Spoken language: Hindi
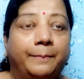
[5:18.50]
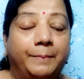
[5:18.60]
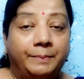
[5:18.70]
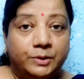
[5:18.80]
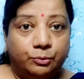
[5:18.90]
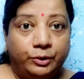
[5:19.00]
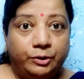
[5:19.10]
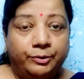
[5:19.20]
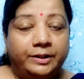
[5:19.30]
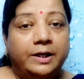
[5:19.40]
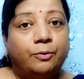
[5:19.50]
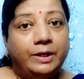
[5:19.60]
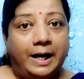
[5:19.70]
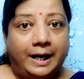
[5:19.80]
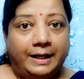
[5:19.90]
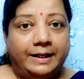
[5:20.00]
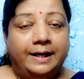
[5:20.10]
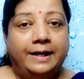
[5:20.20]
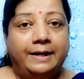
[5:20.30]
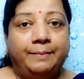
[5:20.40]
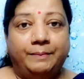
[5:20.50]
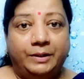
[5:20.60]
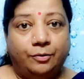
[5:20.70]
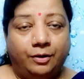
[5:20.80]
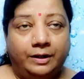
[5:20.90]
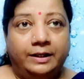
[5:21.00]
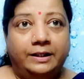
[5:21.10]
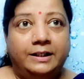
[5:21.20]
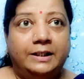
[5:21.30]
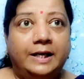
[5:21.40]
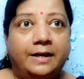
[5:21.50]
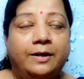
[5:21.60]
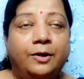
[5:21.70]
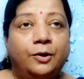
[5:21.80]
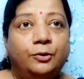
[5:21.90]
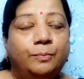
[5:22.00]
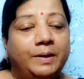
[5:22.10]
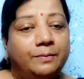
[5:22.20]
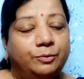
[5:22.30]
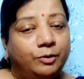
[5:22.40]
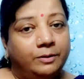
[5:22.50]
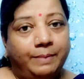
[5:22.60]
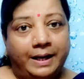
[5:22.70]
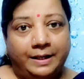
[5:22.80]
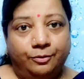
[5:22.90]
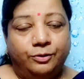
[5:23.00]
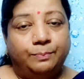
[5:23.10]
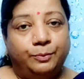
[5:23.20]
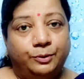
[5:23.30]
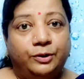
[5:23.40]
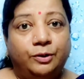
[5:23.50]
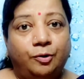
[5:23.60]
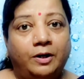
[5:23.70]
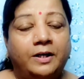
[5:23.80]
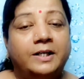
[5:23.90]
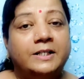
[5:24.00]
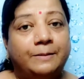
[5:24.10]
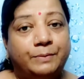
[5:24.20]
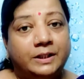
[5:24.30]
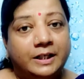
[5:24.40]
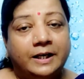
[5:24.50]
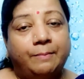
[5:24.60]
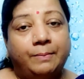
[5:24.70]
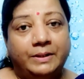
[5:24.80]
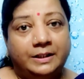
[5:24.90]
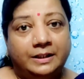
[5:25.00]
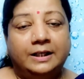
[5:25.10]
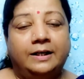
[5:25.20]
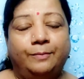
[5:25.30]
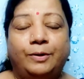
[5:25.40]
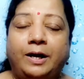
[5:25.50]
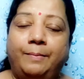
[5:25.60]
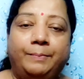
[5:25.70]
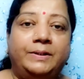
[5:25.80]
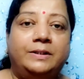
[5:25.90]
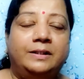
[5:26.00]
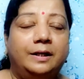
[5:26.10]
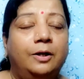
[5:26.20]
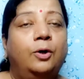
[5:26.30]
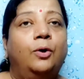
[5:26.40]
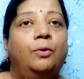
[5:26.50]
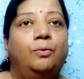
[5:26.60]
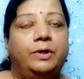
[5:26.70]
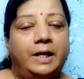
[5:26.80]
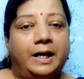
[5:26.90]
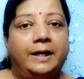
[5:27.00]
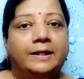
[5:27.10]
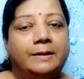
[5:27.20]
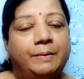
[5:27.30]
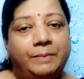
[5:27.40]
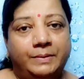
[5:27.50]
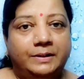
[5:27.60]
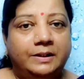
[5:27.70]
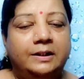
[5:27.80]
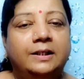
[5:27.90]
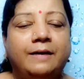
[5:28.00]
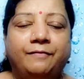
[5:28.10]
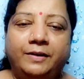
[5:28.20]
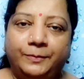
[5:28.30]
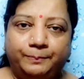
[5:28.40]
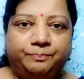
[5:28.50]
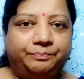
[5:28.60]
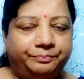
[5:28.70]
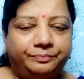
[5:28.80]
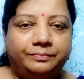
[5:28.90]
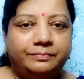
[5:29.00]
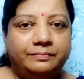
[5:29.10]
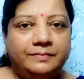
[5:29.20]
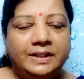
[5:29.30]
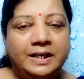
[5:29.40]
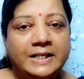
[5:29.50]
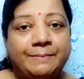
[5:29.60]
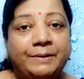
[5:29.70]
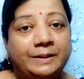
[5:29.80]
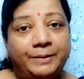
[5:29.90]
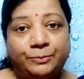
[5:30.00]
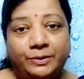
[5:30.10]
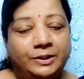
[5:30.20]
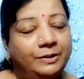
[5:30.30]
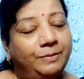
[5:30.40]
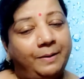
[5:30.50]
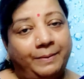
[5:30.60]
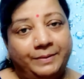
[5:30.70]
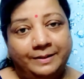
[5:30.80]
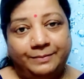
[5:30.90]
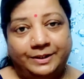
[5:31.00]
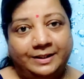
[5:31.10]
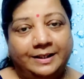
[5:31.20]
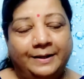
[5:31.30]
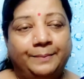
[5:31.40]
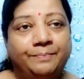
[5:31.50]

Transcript: मम्मी सोई होगी या कोई आ गया है मम्मी ने कॉल नहीं किया है तो मैं तुरंत तो भाई लोग से पूछती थी कॉल करके सब ठीक है ना मम्मी ठीक है ना तो बोला हाँ मम्मी ठीक है कोई आ गया था मम्मी बिजी थी या फिर ऐसा मेरी तबीयत में ठीक था तो हाँ मम्मी एकदम ठीक है